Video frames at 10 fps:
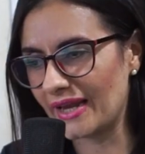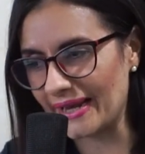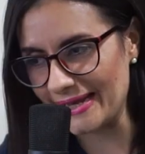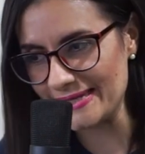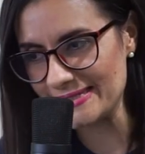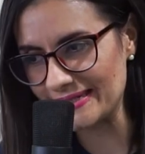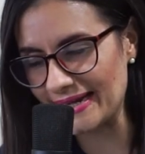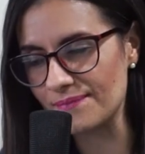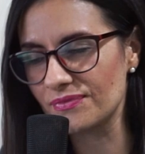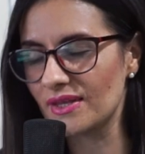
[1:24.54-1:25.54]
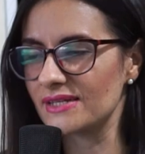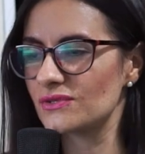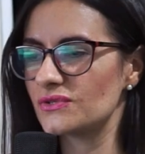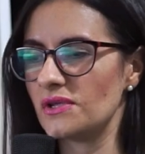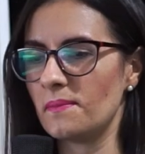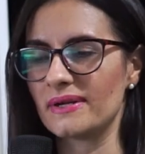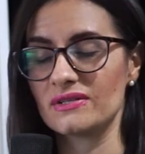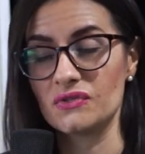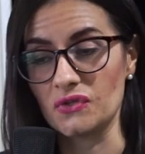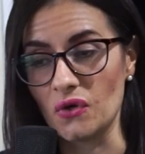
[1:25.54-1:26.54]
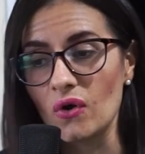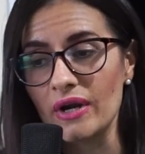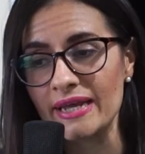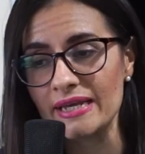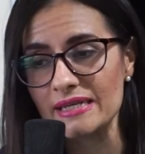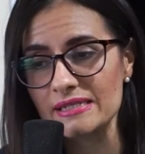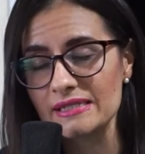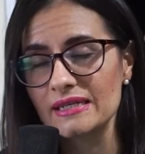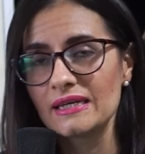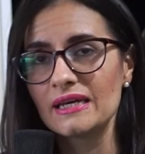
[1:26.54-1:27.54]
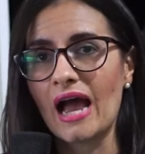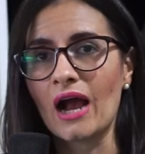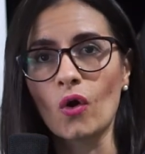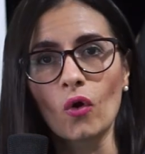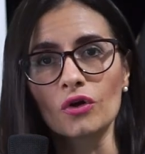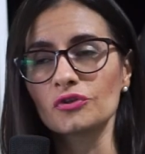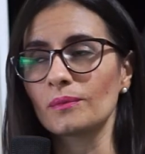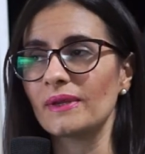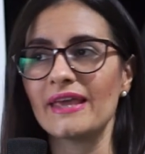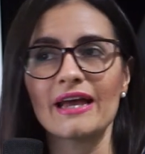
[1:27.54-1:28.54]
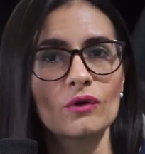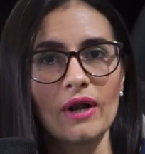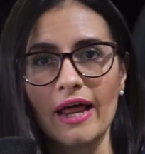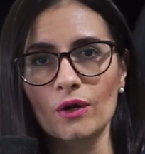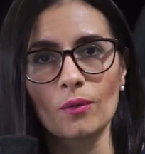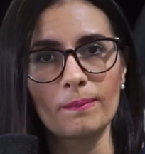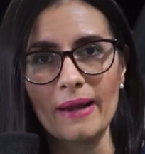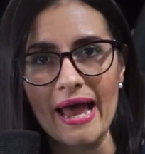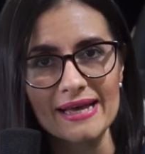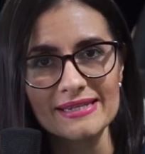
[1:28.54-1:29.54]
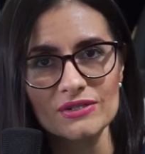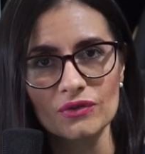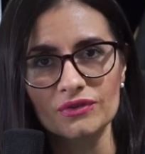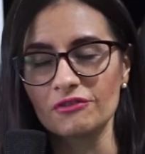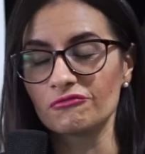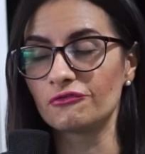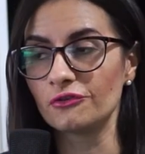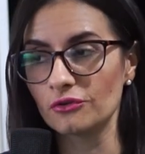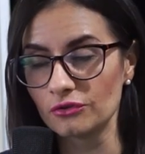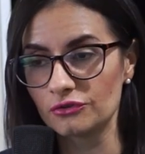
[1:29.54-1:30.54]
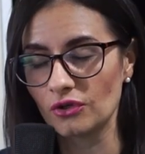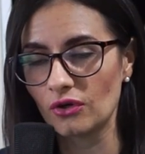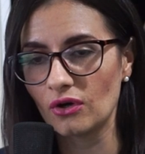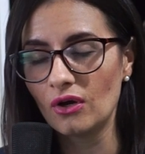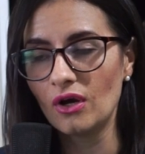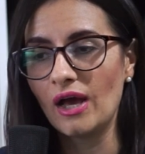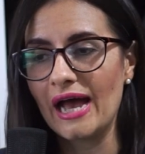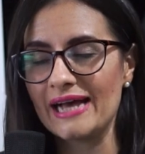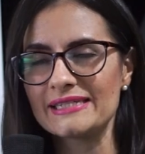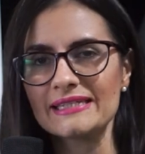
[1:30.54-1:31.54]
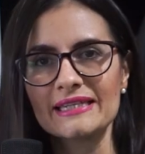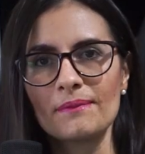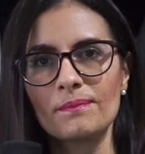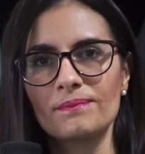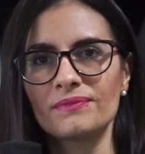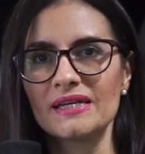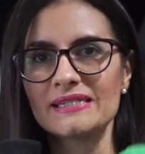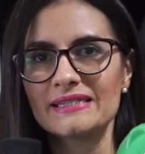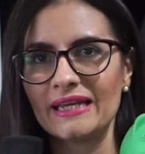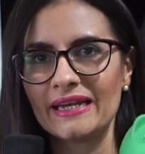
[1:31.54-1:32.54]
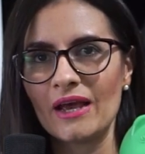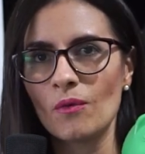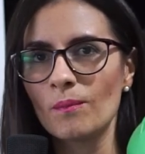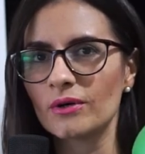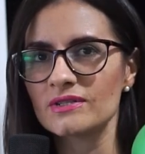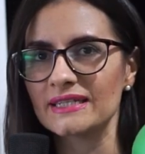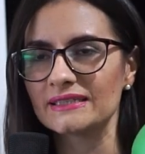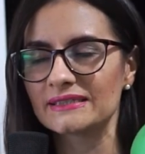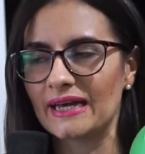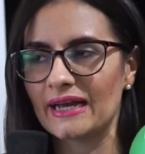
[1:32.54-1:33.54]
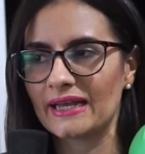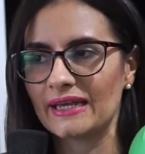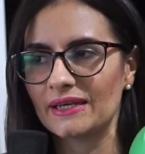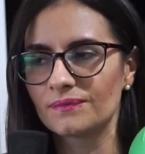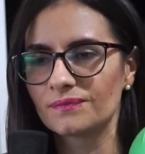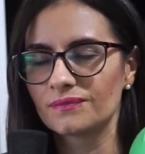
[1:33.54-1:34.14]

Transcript: crezca, que sus inversiones a corto, mediano, largo plazo den fruto Así es que destine un porcentaje